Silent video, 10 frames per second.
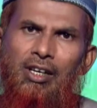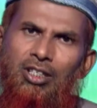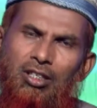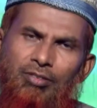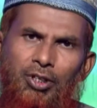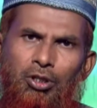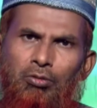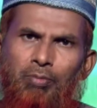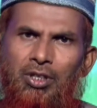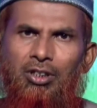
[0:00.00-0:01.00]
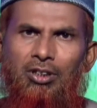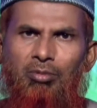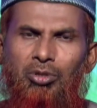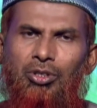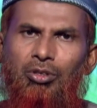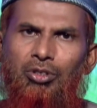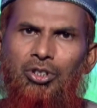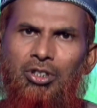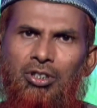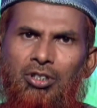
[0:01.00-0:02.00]
সেটা ফেরত পেতেন এ বিষয়ে
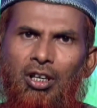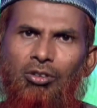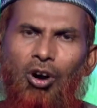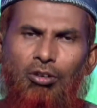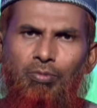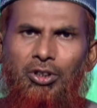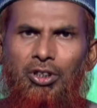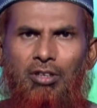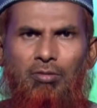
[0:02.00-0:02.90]
নিশ্চিত ছিলেন অল্প দিনের